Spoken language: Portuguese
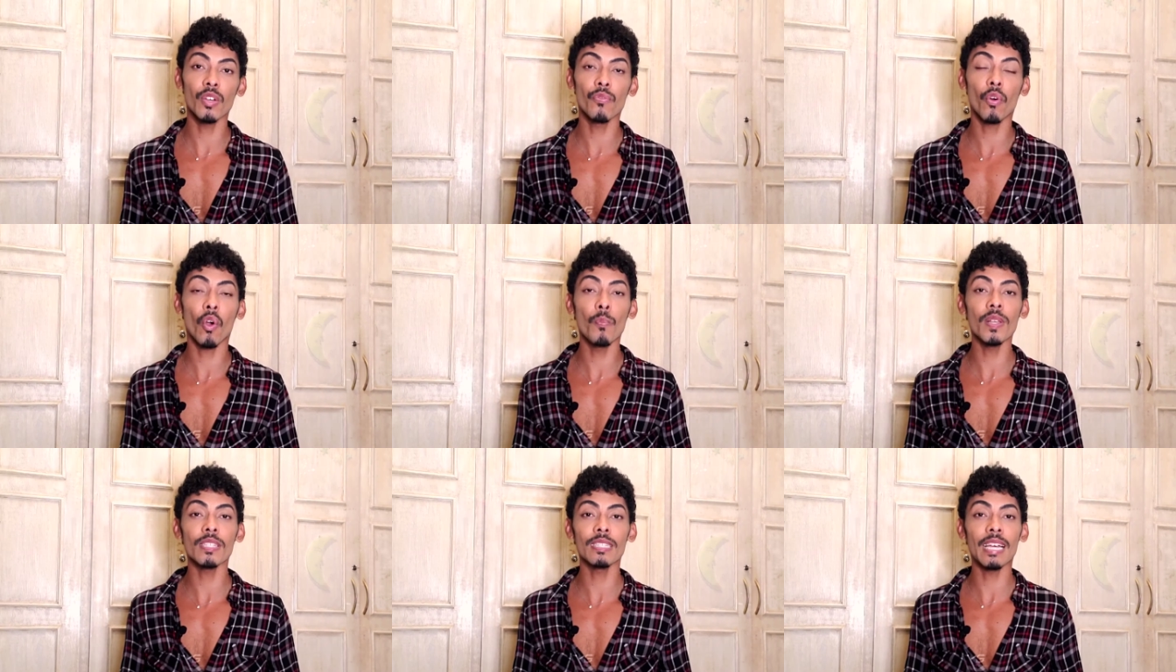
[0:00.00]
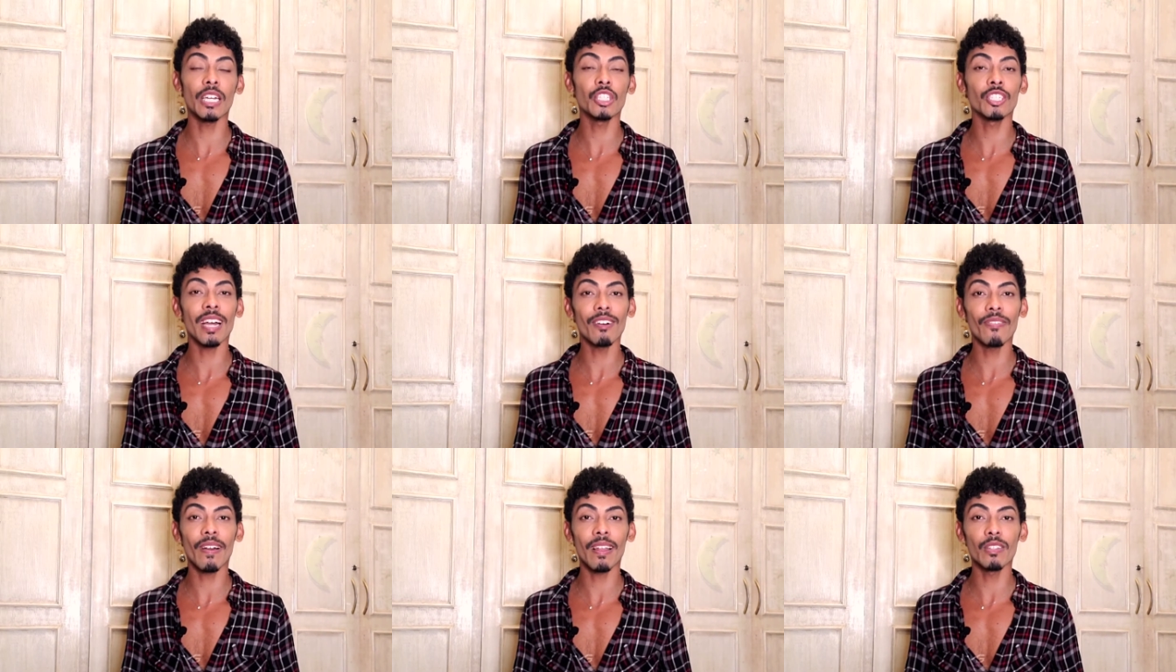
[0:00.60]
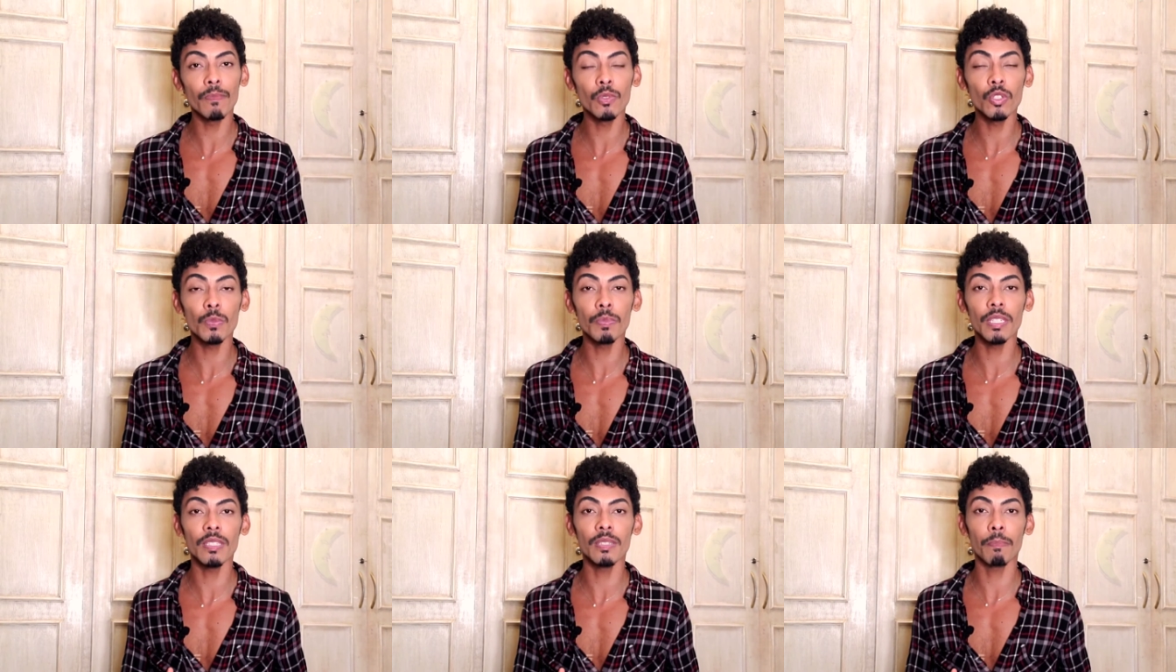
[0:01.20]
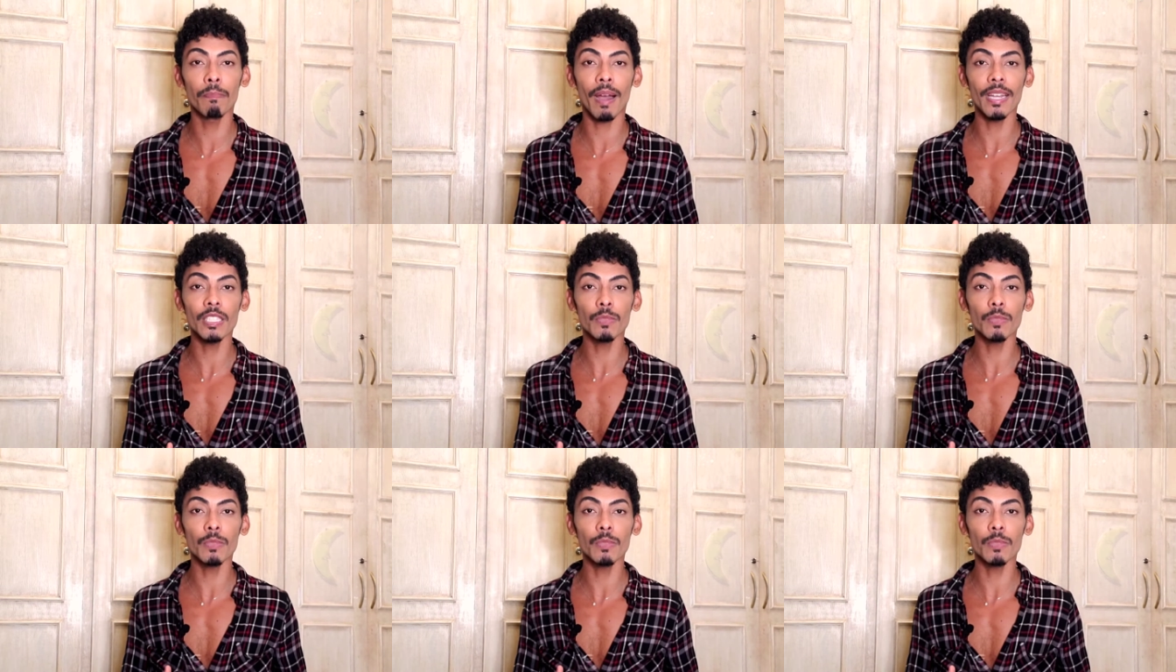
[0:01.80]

eu vou começar já falando dos principais